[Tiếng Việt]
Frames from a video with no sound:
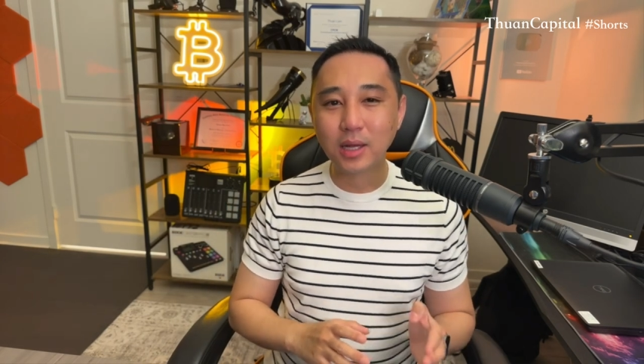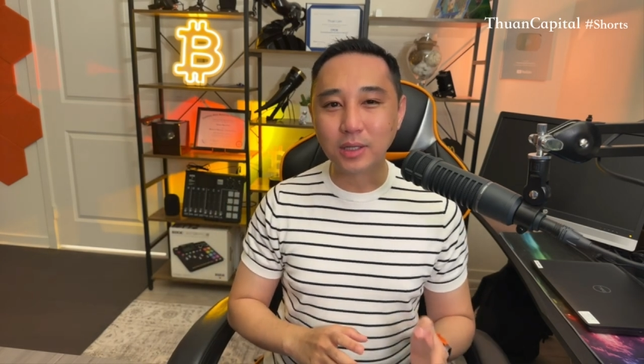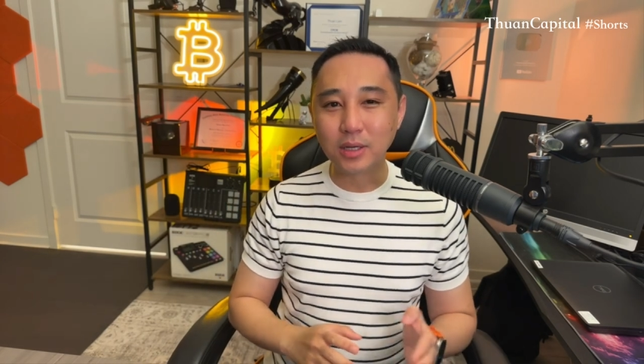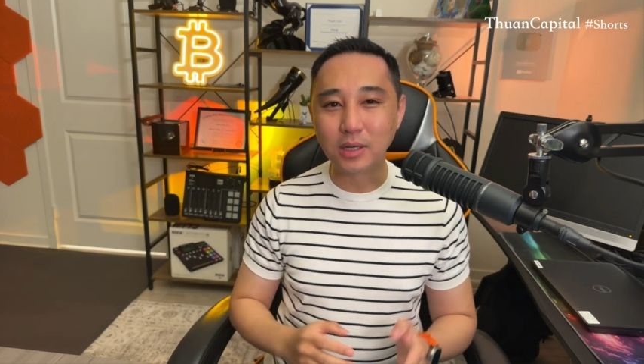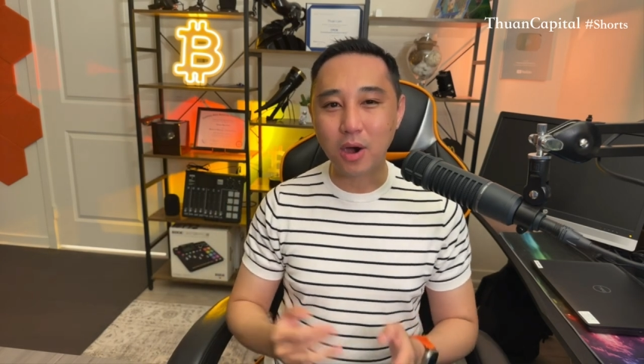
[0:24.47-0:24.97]

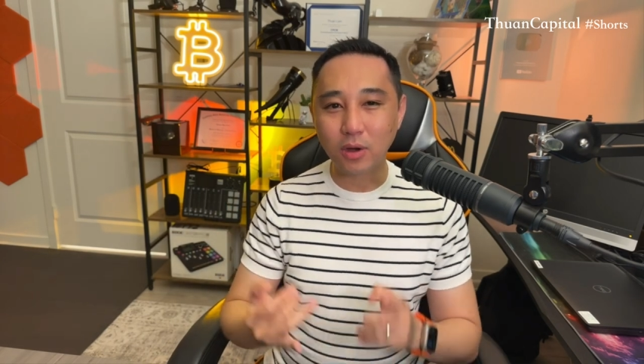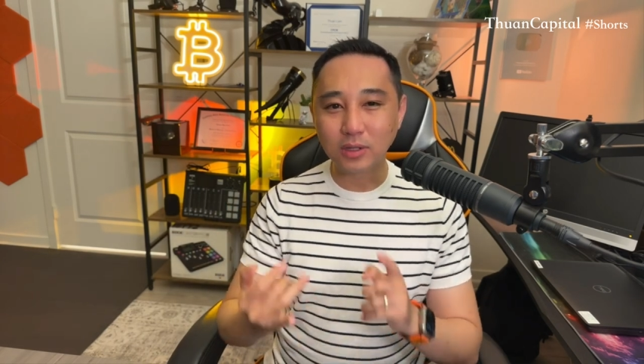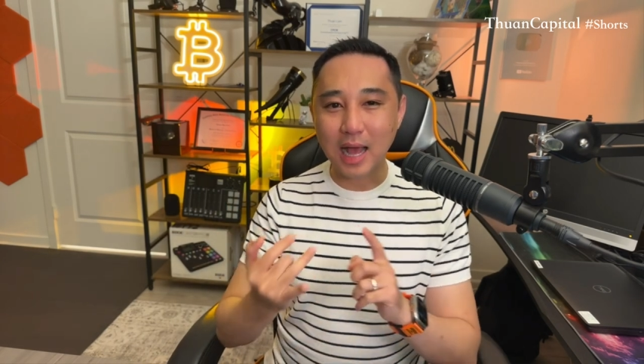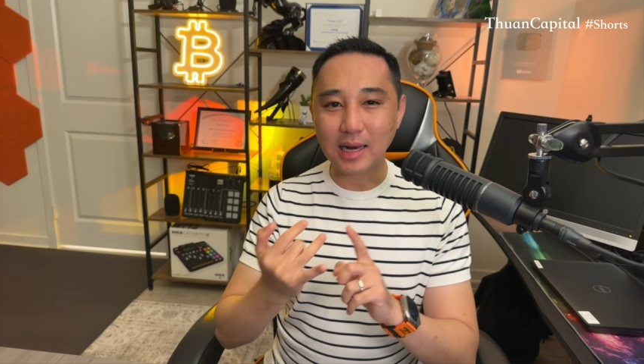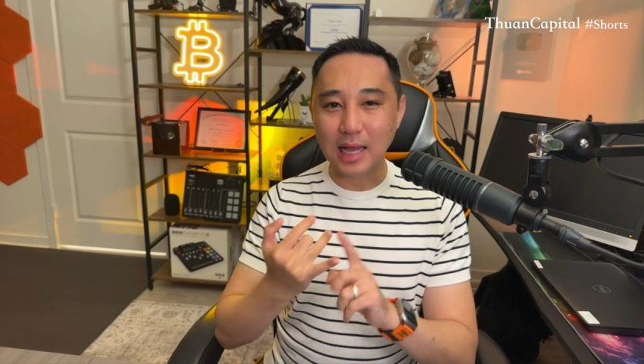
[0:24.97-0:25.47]
thường là họ
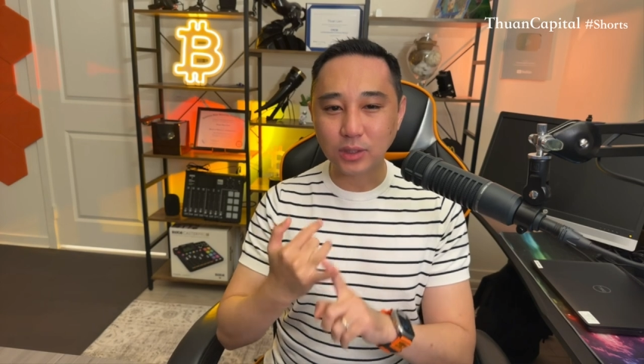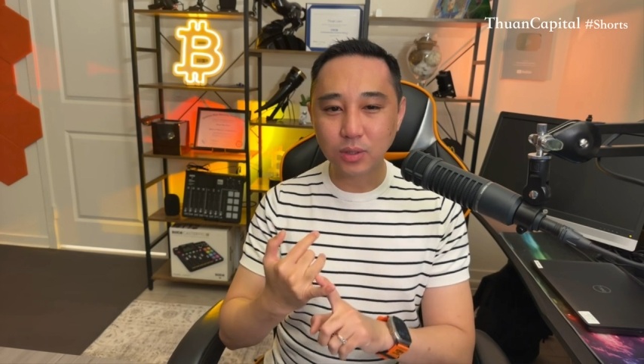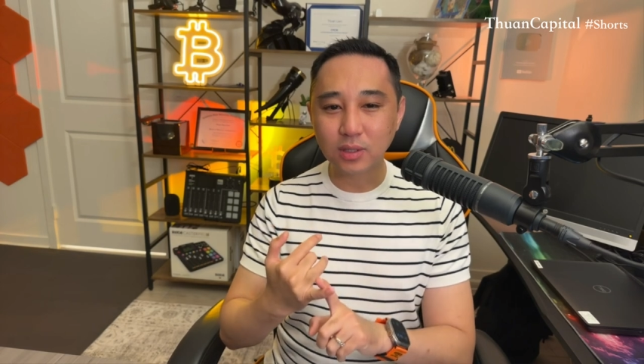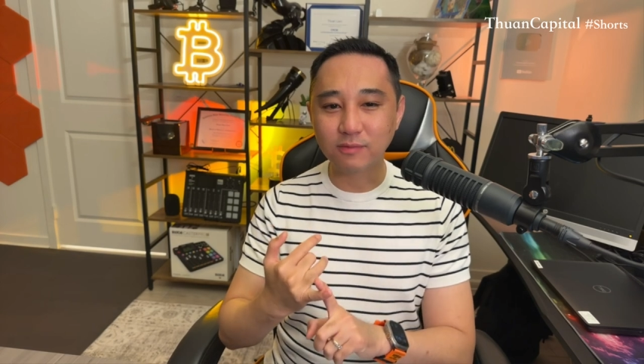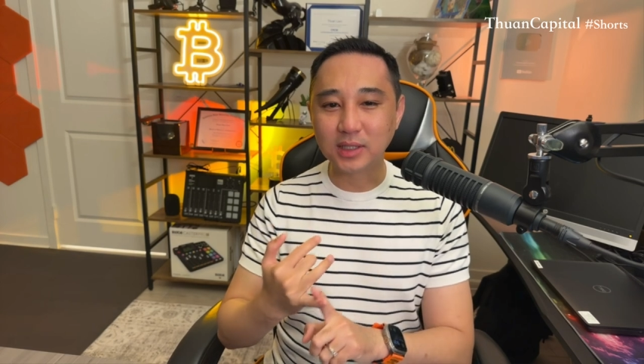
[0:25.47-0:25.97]
tăng lãi suất
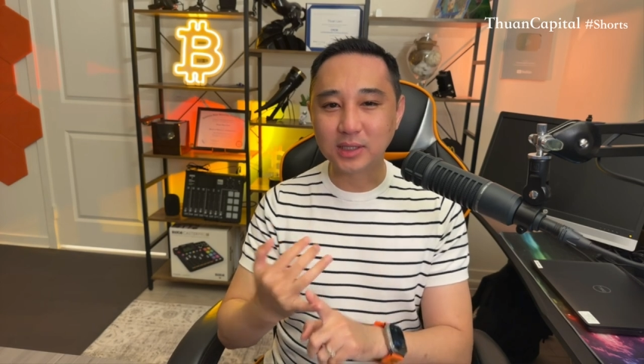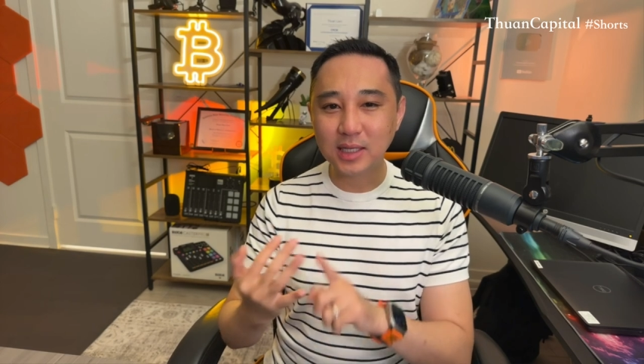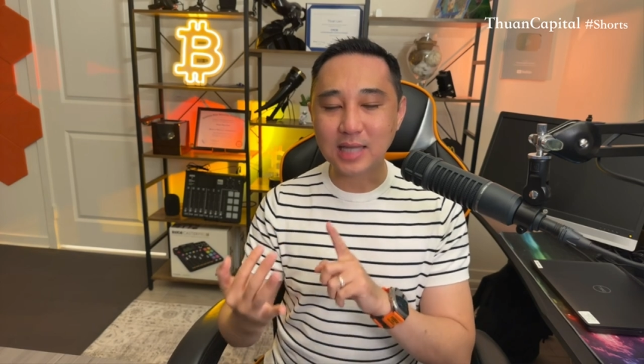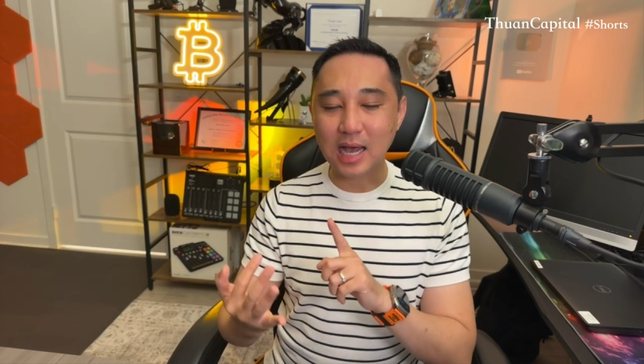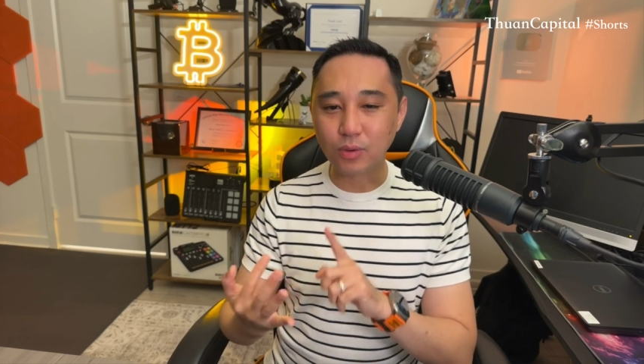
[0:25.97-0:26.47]
và siết
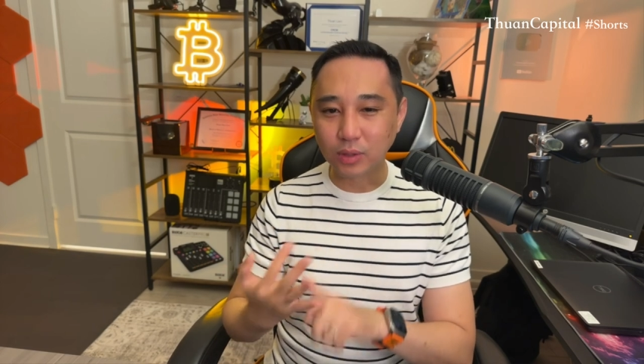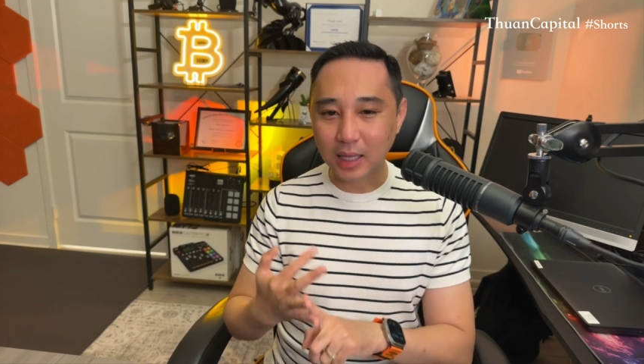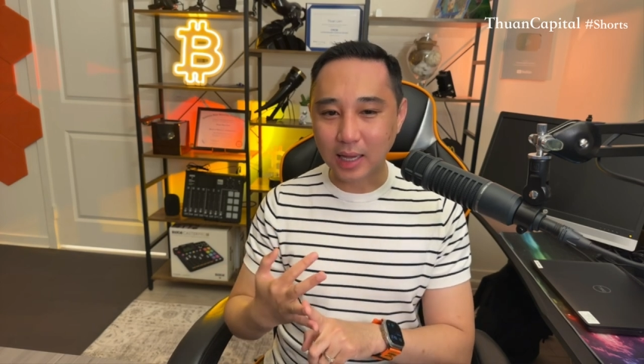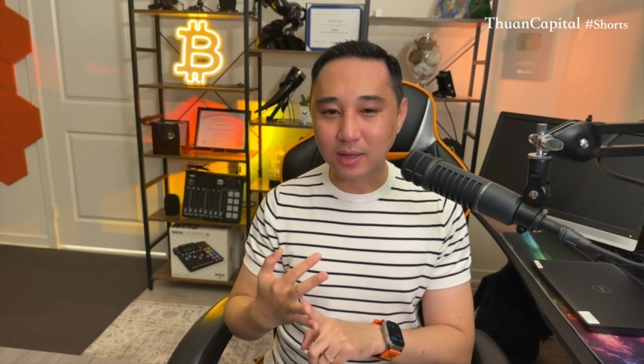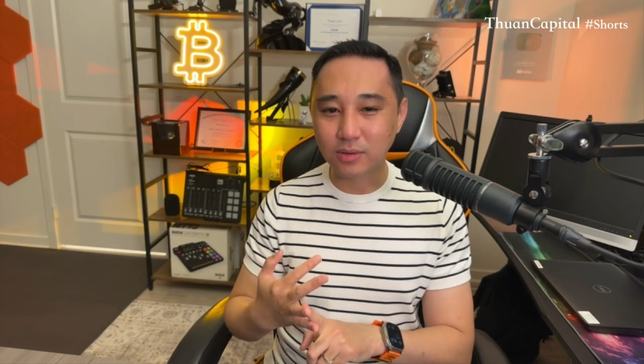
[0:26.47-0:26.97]
chặt nguồn
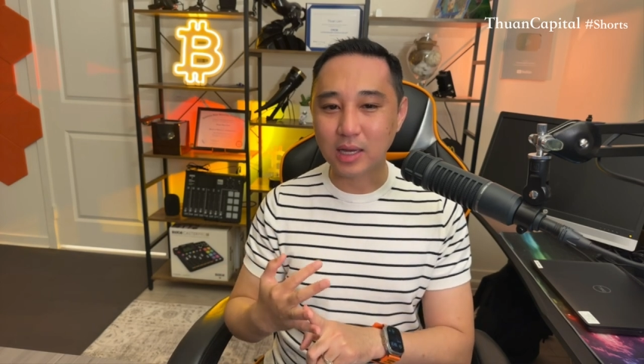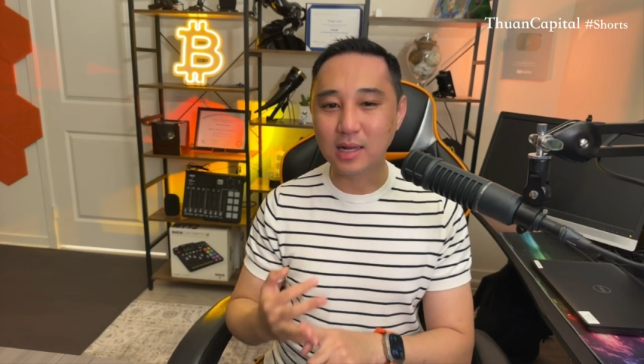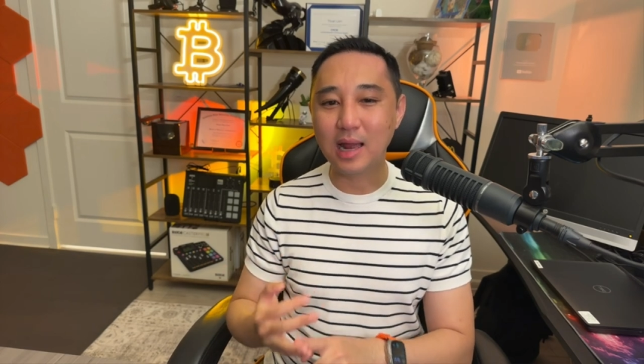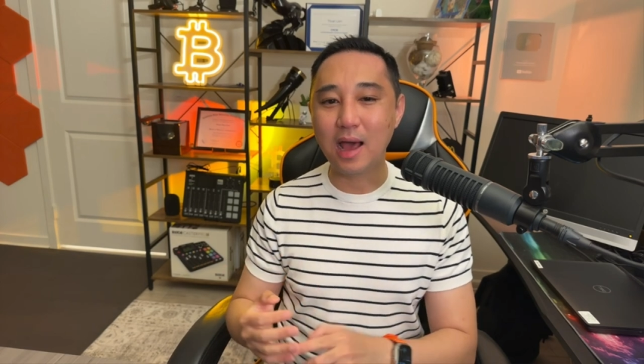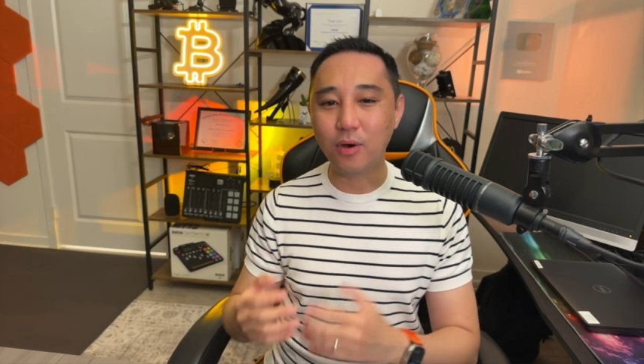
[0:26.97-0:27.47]
tiền có nghĩa
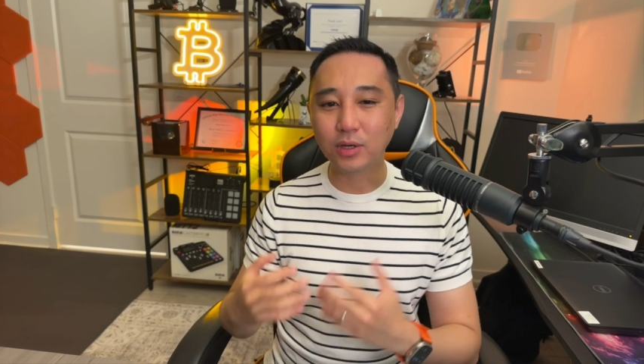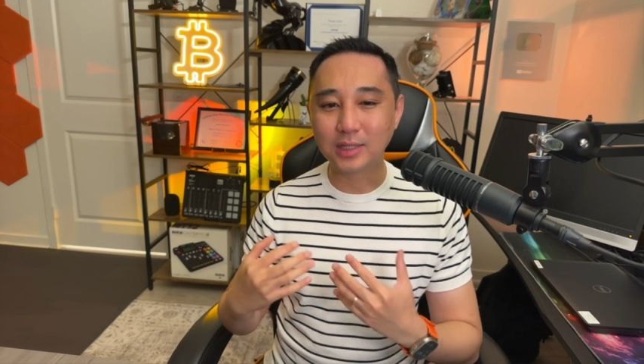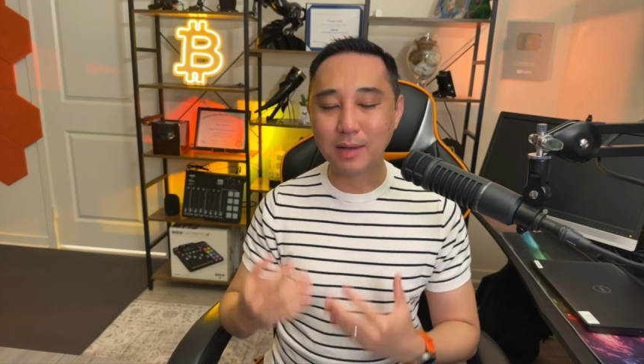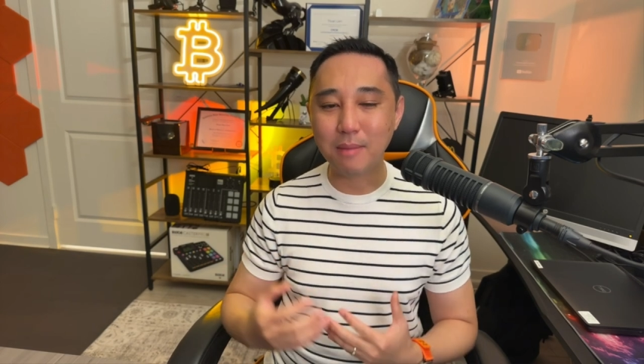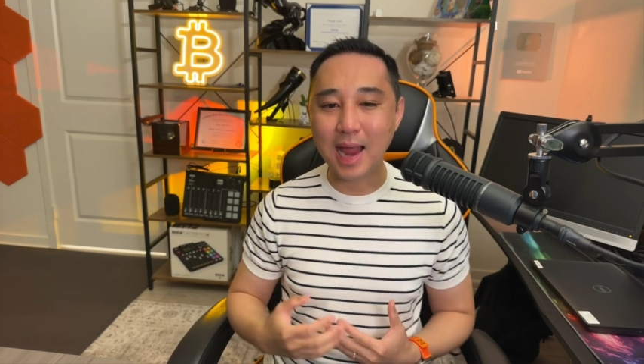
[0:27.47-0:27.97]
là họ
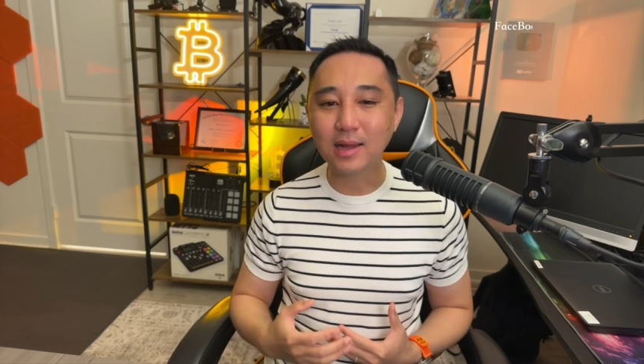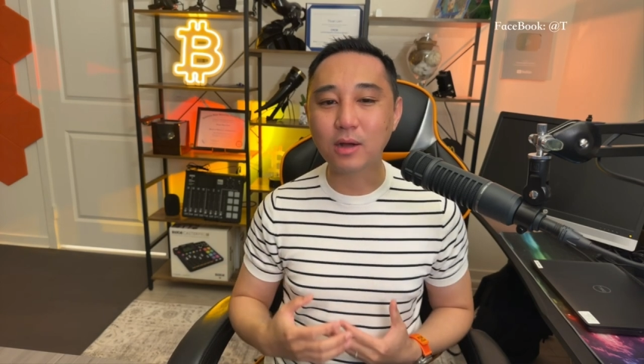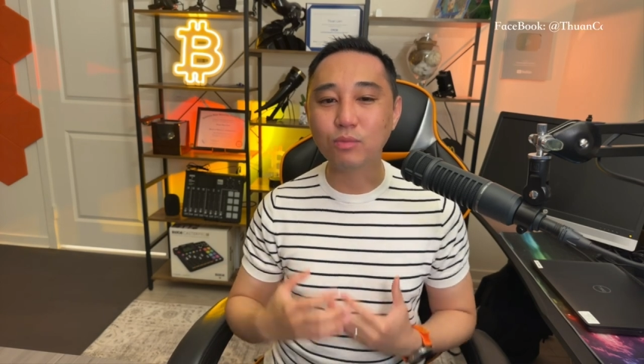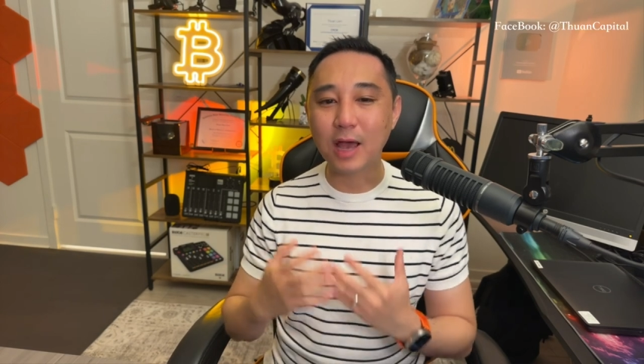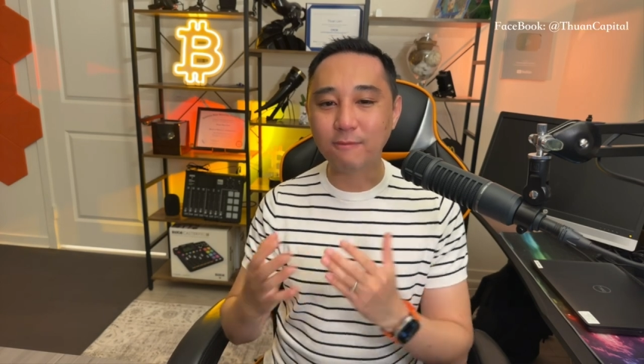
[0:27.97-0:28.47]
sẽ bán
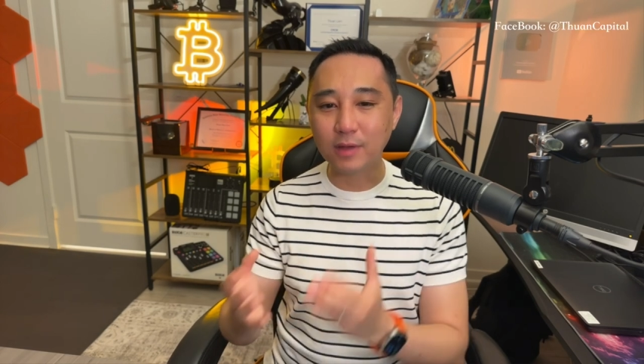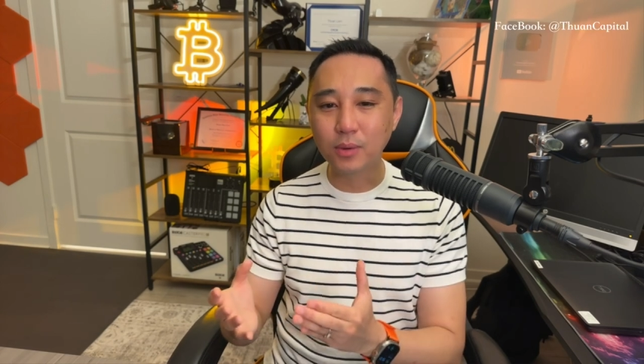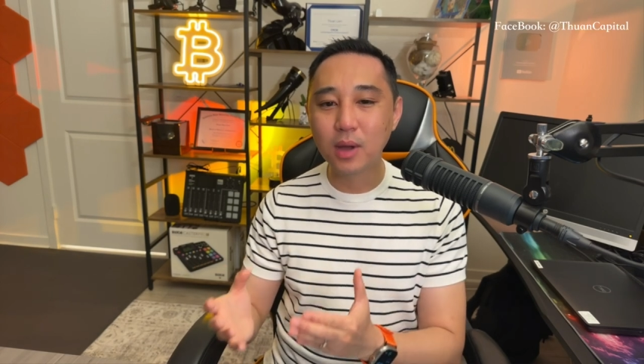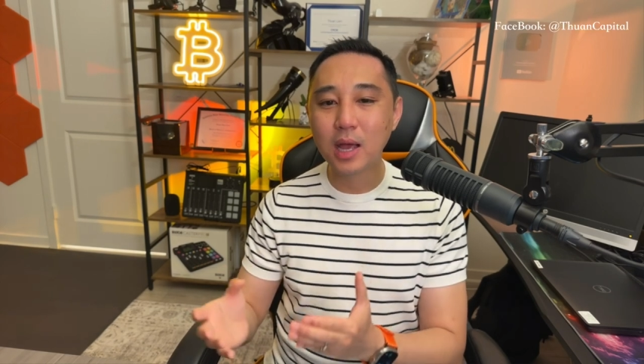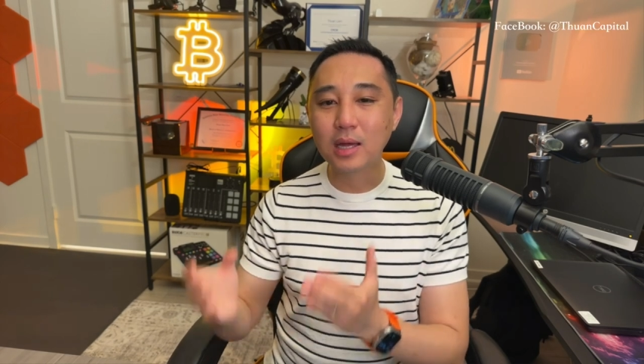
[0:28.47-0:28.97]
công trái phiếu